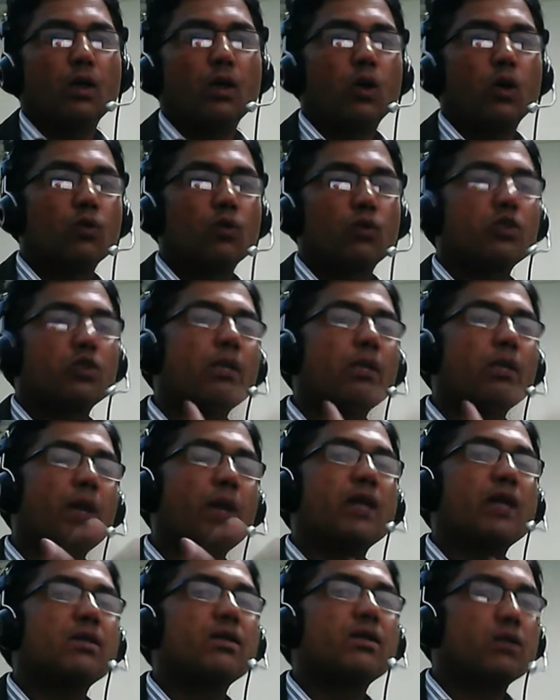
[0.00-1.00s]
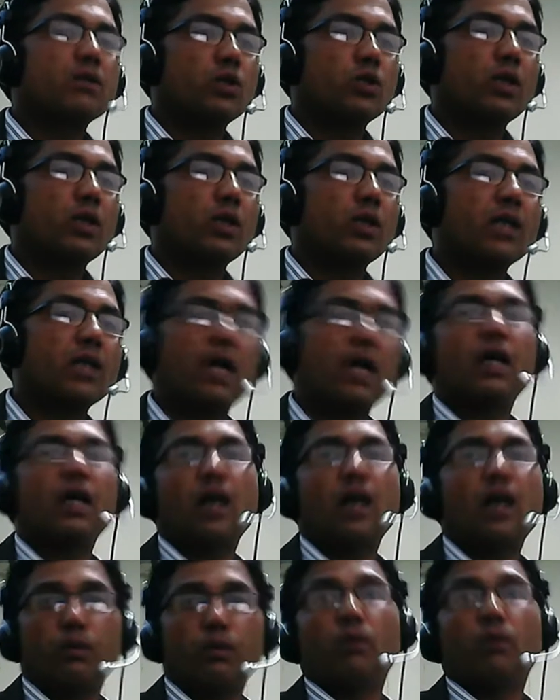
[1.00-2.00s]
और उसके बायर जो है कहाँ
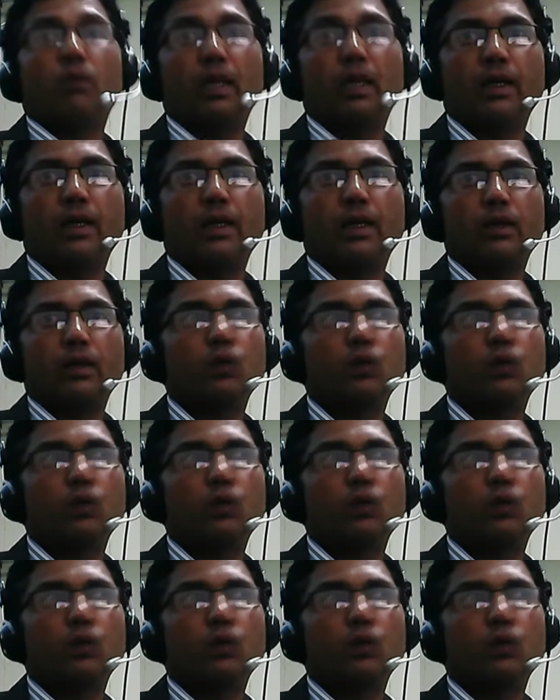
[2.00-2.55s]
कहाँ आपको मिलेंगे